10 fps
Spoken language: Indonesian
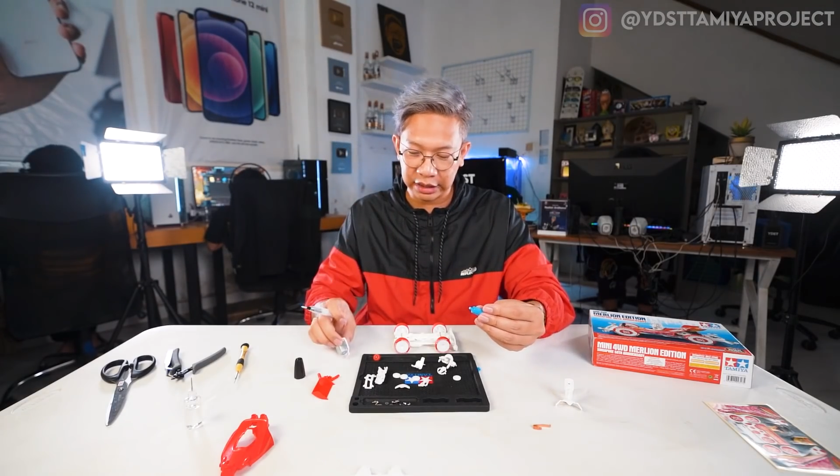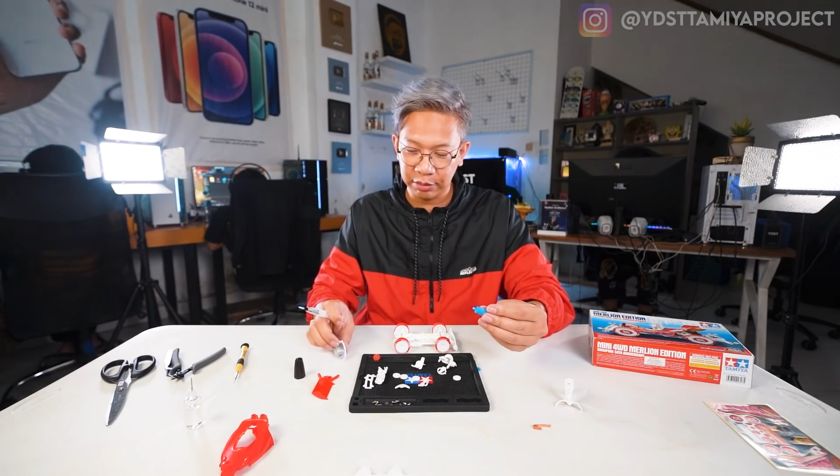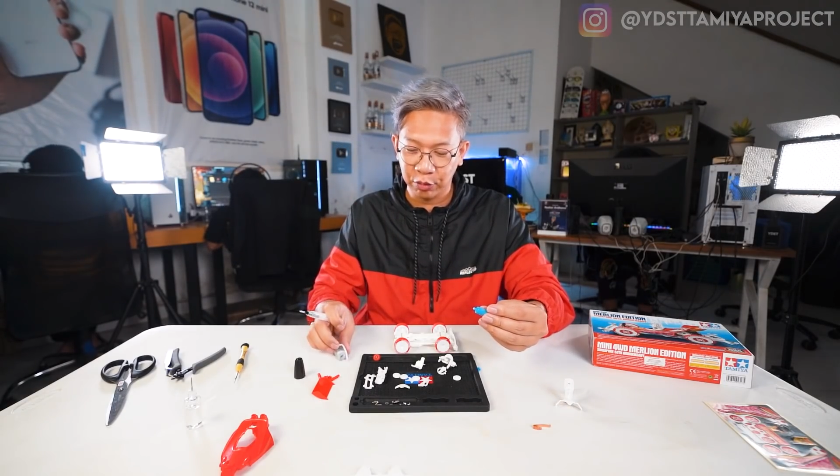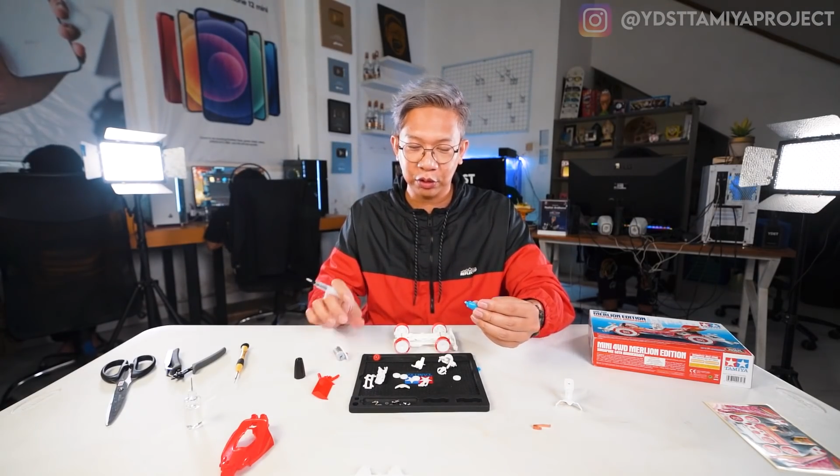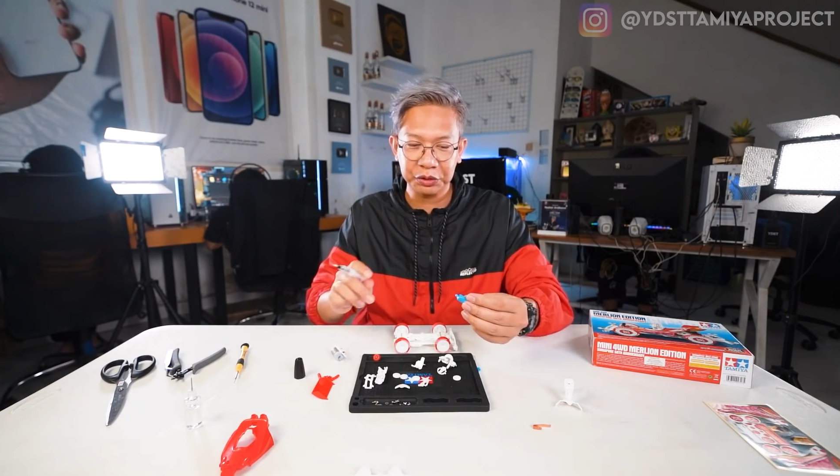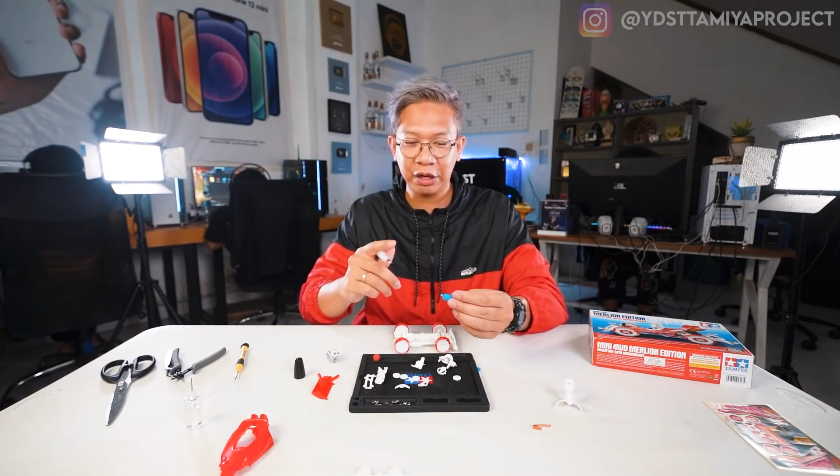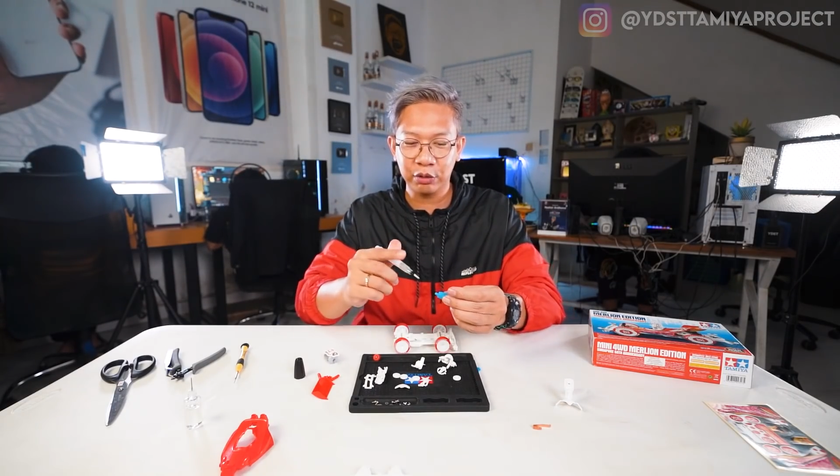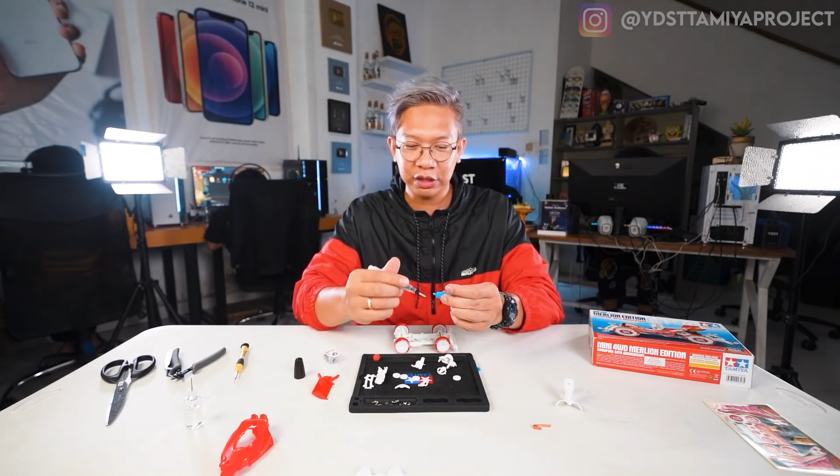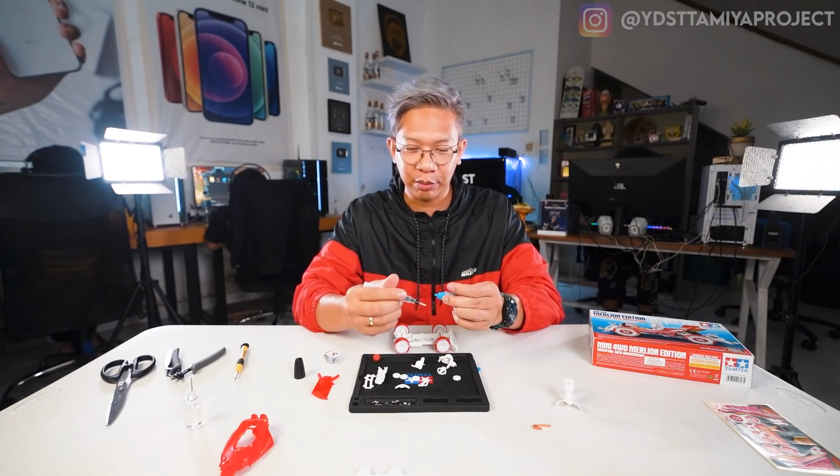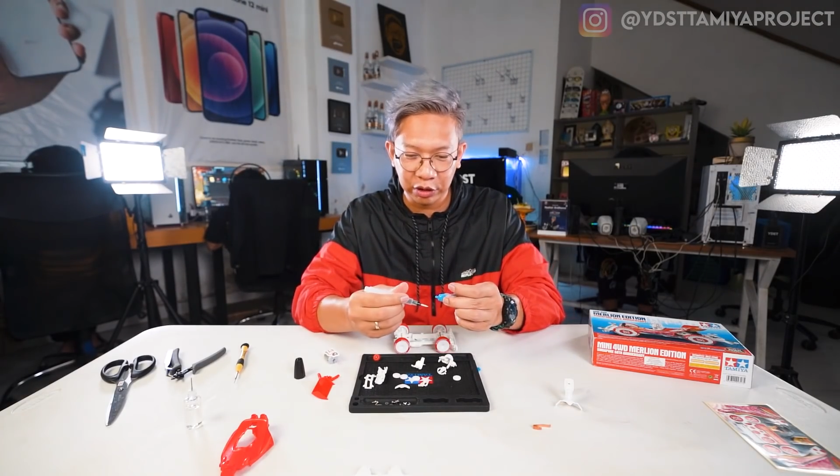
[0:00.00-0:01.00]
jadi motornya
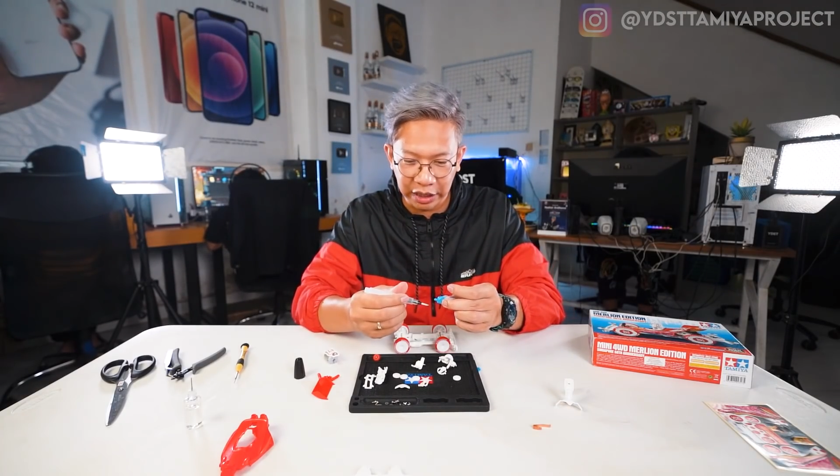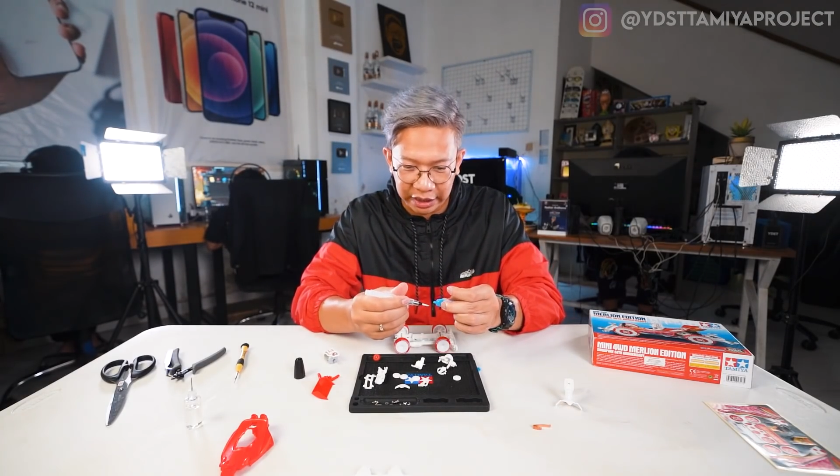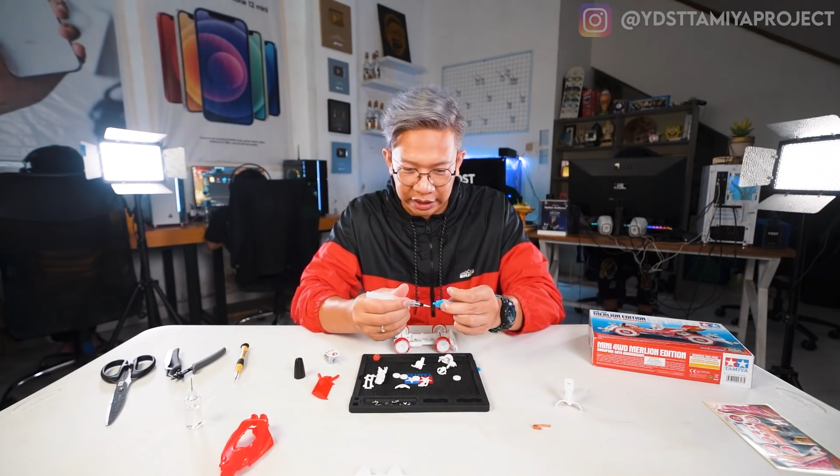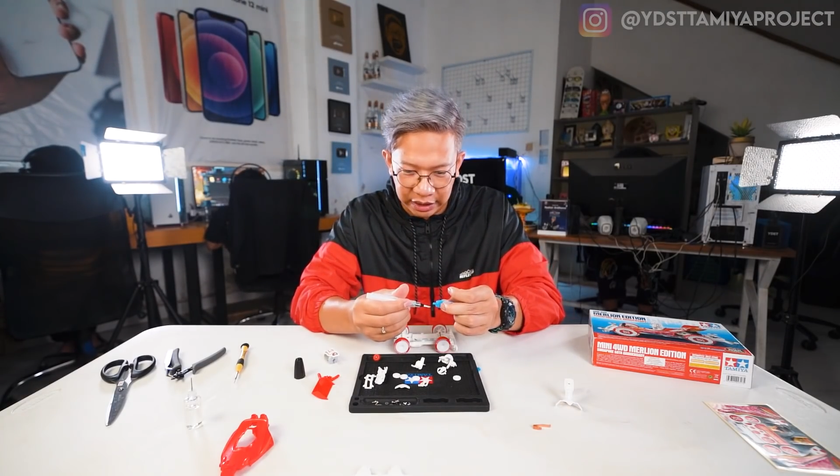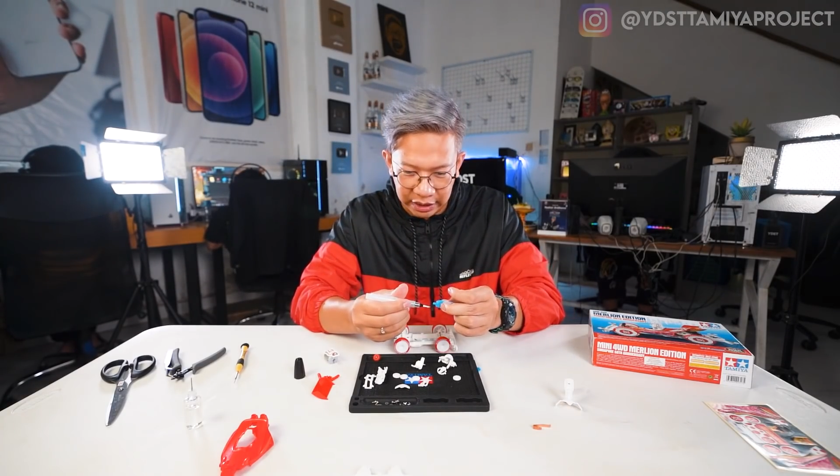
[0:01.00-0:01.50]
aku cabut lagi